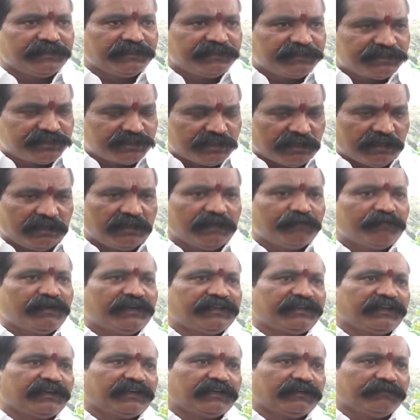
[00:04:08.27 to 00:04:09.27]
అనేది చాలా
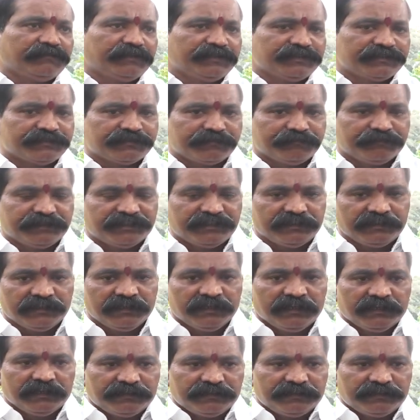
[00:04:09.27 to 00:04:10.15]
బాధాకరమైన విషయం ఇది